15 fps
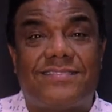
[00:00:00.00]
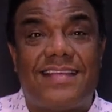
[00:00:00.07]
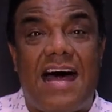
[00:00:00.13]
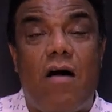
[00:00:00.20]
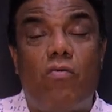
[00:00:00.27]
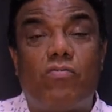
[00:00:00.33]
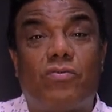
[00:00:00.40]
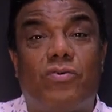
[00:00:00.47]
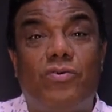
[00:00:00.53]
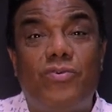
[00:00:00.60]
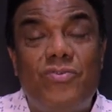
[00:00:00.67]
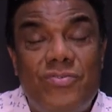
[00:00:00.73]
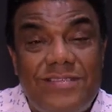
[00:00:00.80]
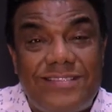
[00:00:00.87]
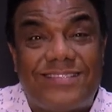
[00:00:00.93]

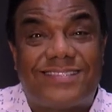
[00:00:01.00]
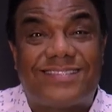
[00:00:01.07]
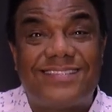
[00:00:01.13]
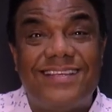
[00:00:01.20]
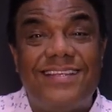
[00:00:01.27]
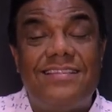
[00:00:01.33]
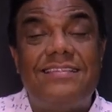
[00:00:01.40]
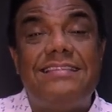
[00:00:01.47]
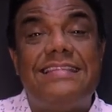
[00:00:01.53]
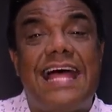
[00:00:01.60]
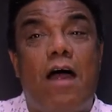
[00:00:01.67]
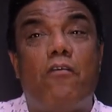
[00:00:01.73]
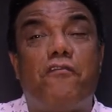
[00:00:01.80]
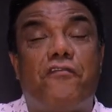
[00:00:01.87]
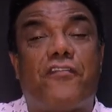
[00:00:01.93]
alguns
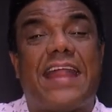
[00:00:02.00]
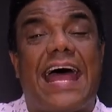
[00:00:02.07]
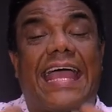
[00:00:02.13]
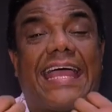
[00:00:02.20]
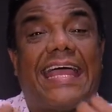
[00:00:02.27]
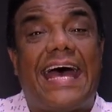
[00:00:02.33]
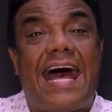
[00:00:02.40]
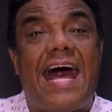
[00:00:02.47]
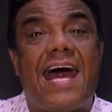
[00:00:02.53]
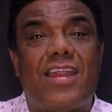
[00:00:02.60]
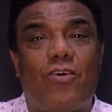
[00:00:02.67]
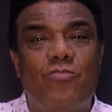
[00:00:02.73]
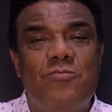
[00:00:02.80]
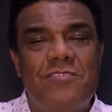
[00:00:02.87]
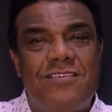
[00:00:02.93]

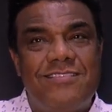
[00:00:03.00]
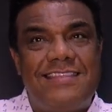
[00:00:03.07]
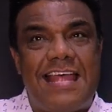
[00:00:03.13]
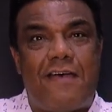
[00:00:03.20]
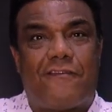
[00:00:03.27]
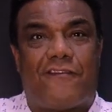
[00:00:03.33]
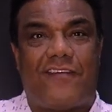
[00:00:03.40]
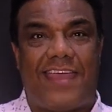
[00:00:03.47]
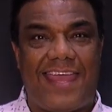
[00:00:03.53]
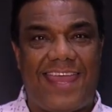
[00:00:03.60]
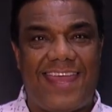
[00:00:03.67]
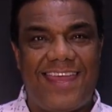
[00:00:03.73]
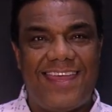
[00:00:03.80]
naufragaram na fé.